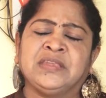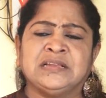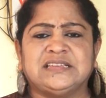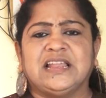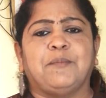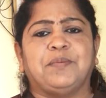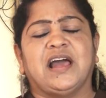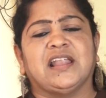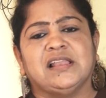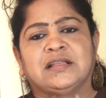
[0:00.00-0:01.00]
சரி அப்படி
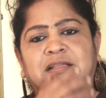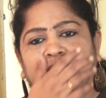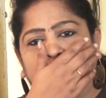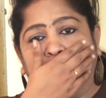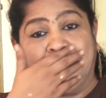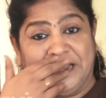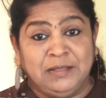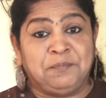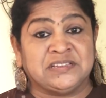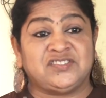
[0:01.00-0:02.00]
ஆளாகிறாரு இப்போ
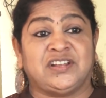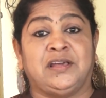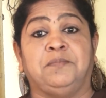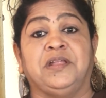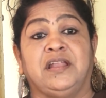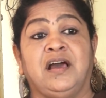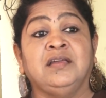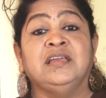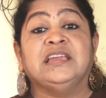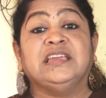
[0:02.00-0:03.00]
என்ன பிரச்சனை அப்படின்னா
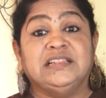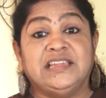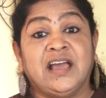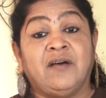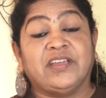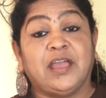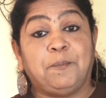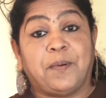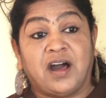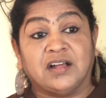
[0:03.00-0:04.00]
இந்தியாவையே
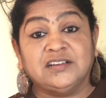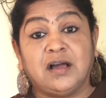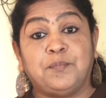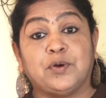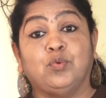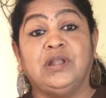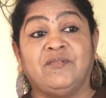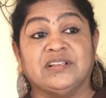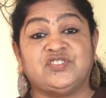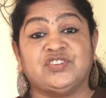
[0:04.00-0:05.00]
பாதுகாப்புக்கு உள்ள
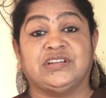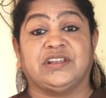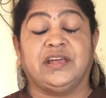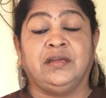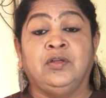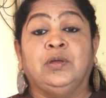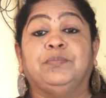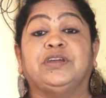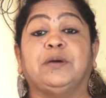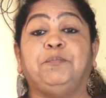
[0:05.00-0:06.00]
வச்சிருக்கிற
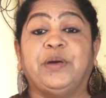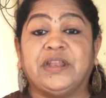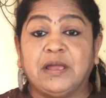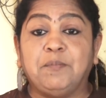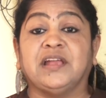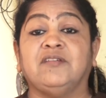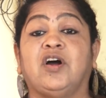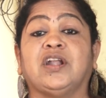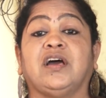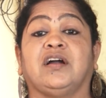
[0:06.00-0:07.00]
மிகப்பெரிய
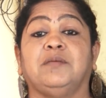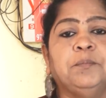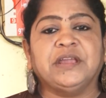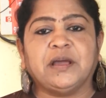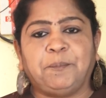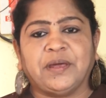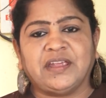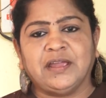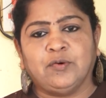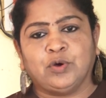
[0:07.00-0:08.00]
பயில்வானாக
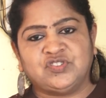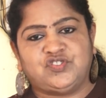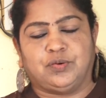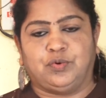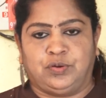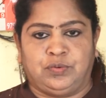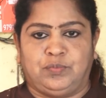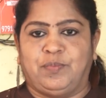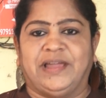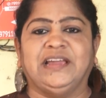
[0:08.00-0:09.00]
மிகப்பெரிய ஒரு ஒரு
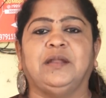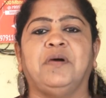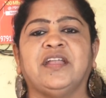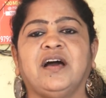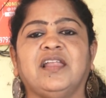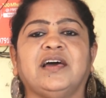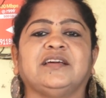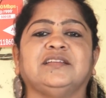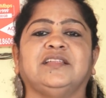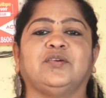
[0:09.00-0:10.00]
ஒரு பயங்கரமான
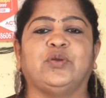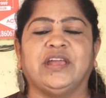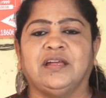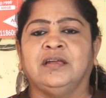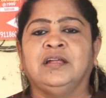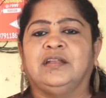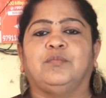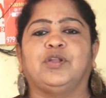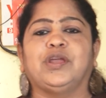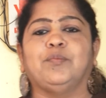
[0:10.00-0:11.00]
ஆளாக கூடிய
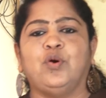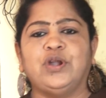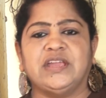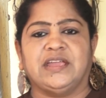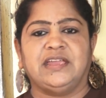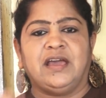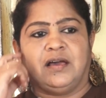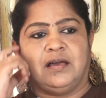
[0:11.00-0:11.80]
நம்முடைய மோடி ஐயா